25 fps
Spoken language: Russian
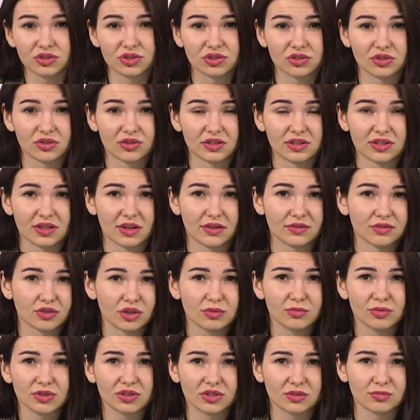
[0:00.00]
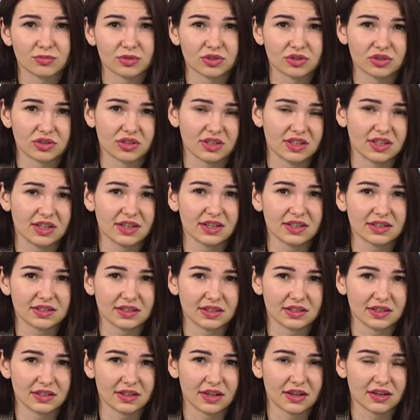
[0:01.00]
что на автобусе можно доехать
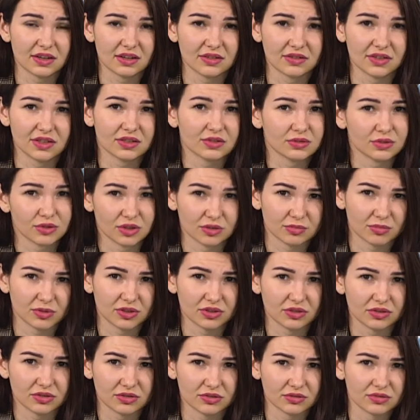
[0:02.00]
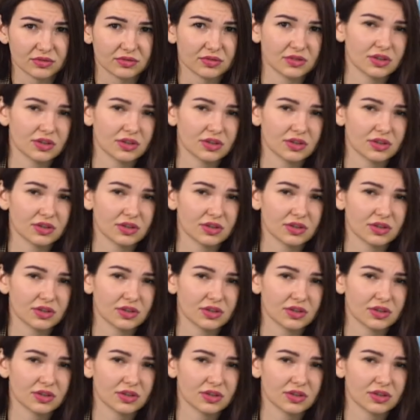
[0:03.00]
с одинаковой стоимостью.